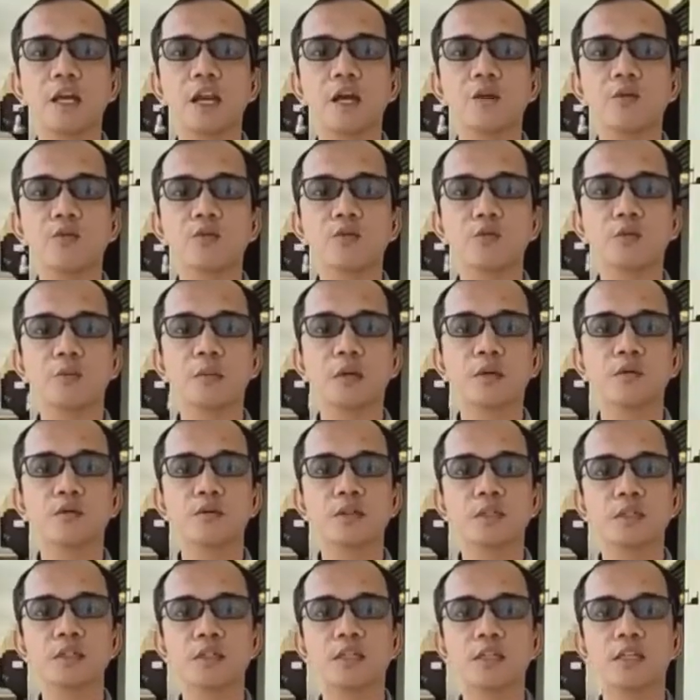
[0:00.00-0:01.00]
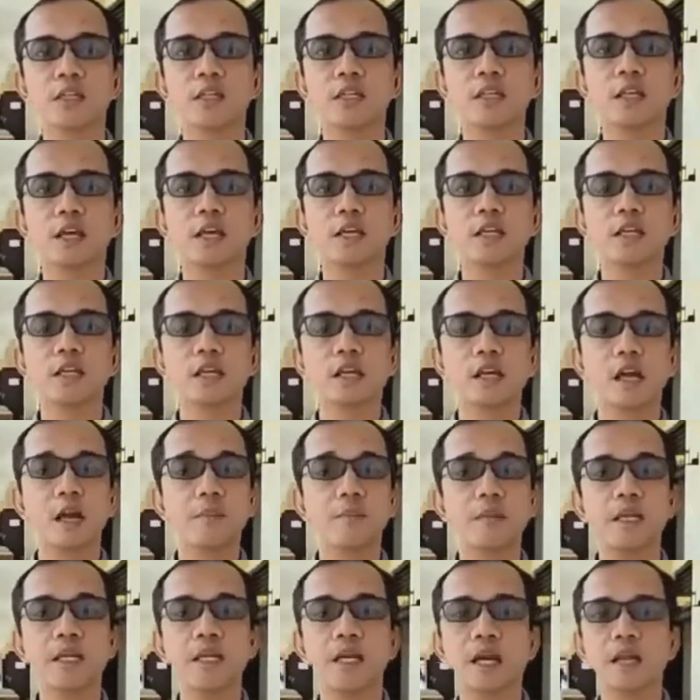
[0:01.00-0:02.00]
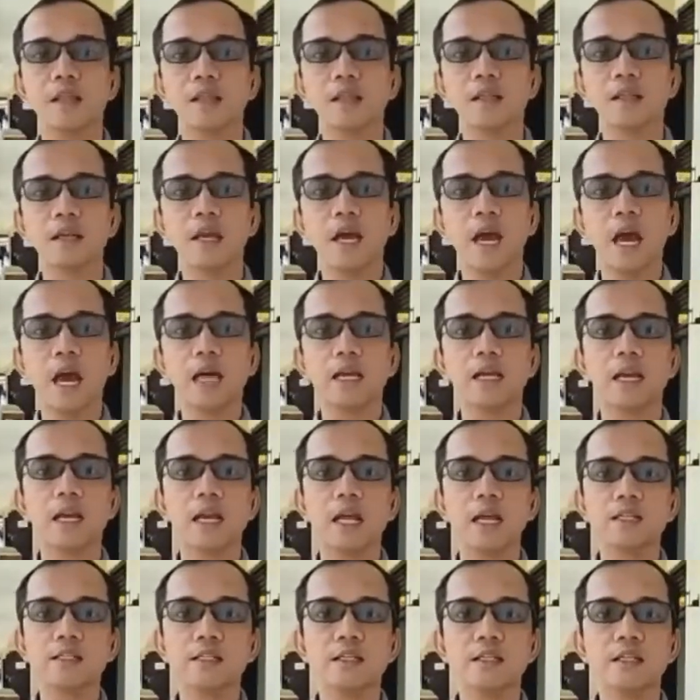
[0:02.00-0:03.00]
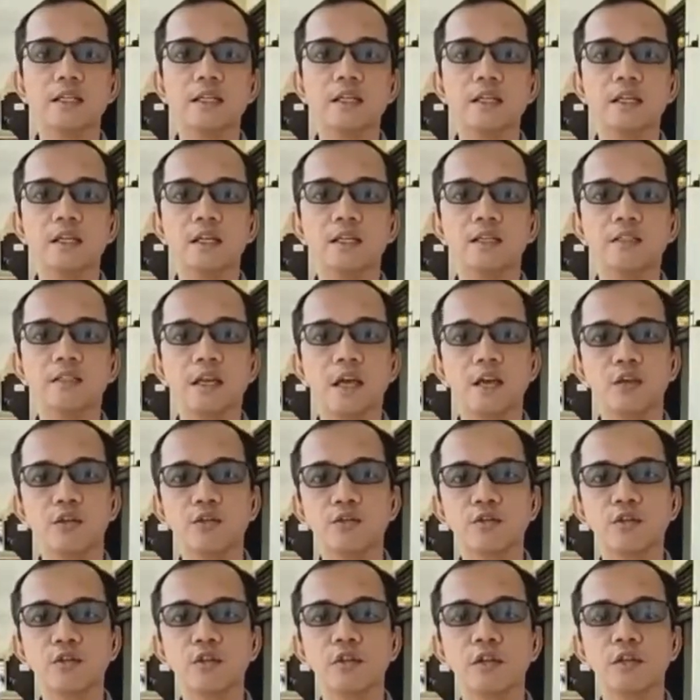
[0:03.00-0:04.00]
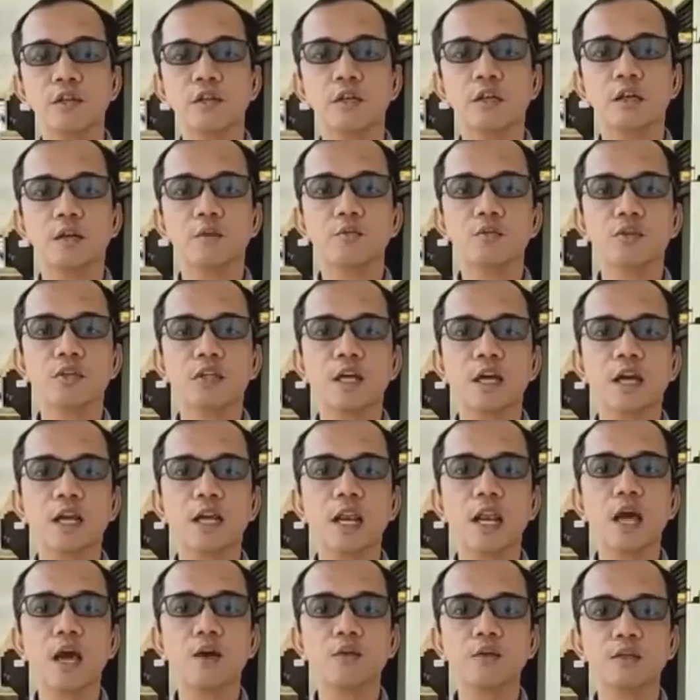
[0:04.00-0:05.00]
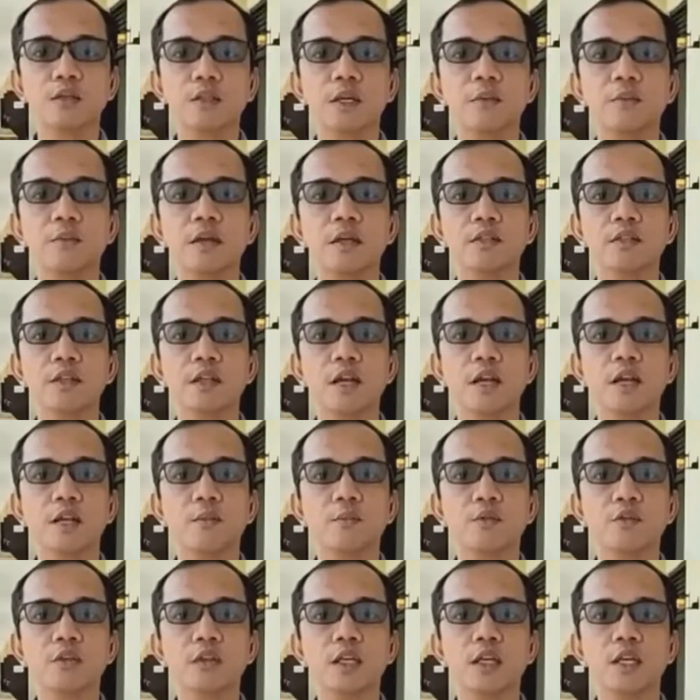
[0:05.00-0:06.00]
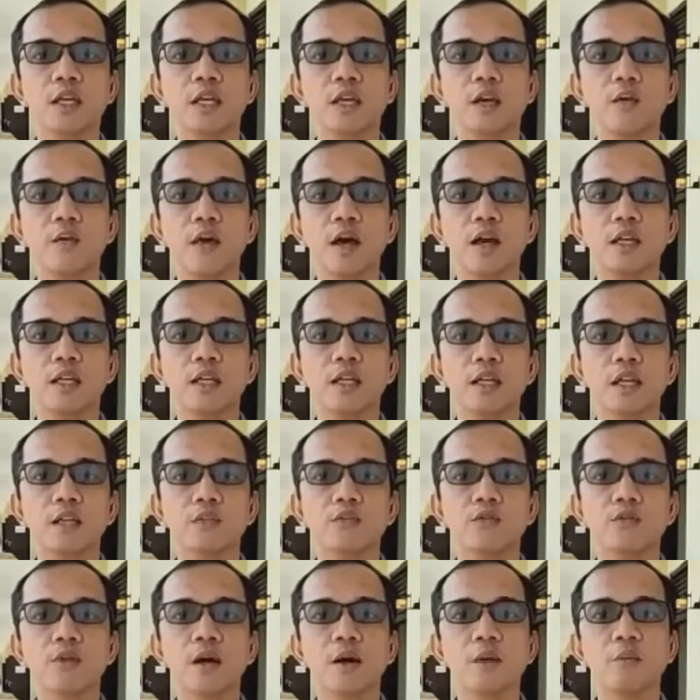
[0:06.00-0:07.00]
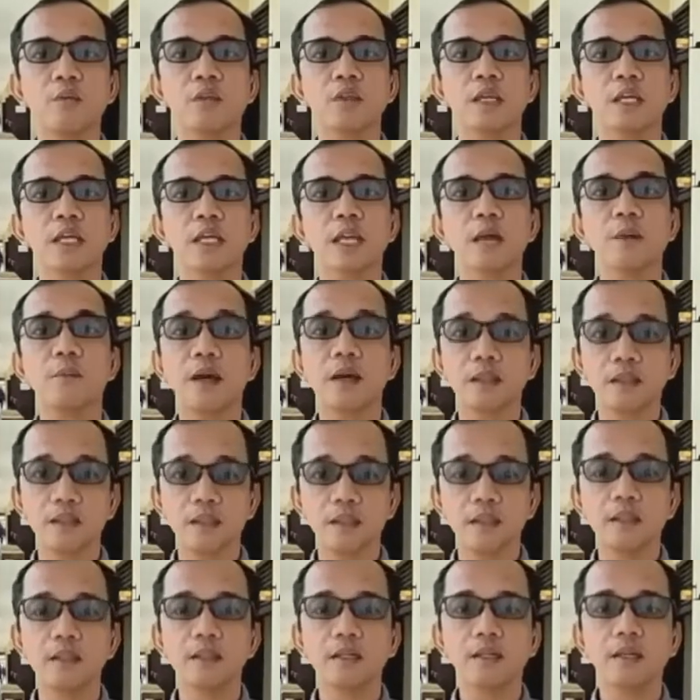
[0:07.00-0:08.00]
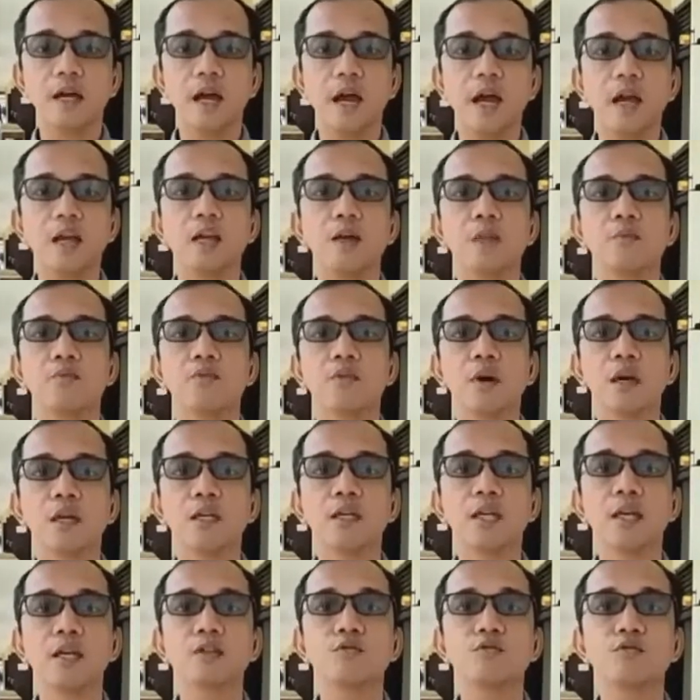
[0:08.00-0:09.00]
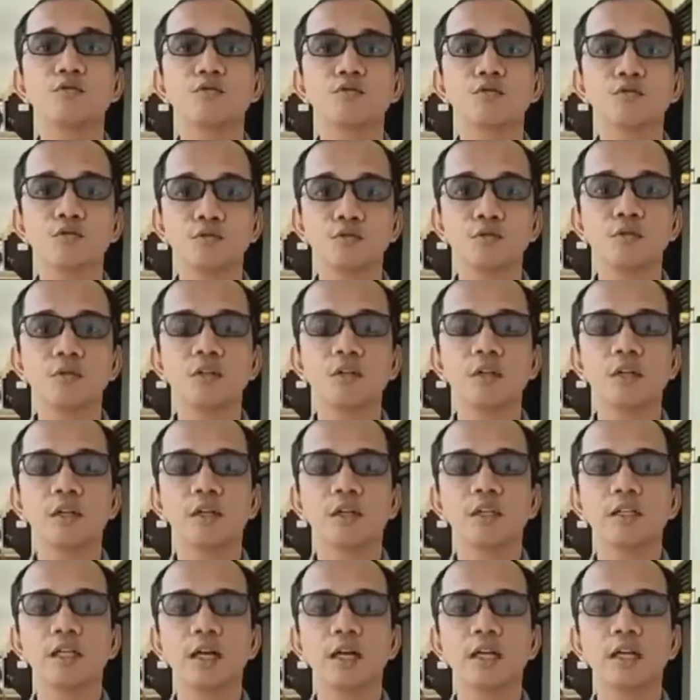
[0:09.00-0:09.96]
Sementara untuk menunya sendiri tadi kami lihat ada nasi, sayur, kemudian lauknya berasal dari protein hewani dan juga protein nabati, ada buah dan susu